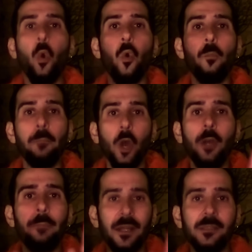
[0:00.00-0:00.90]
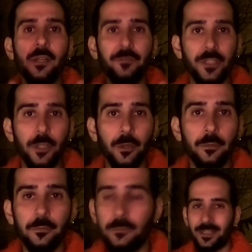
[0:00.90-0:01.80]
un blockbuster
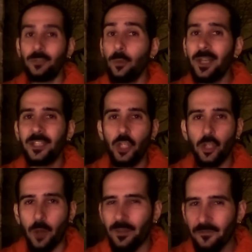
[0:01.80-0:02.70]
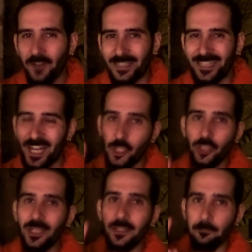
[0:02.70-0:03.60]
video. Nel 2019 infatti la
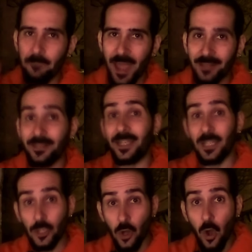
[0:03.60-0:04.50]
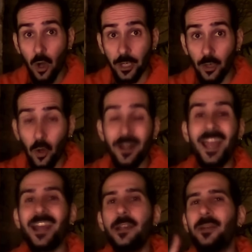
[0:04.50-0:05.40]
città di Bend in Oregon
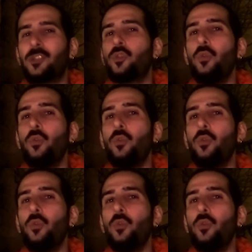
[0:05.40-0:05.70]
era rimasto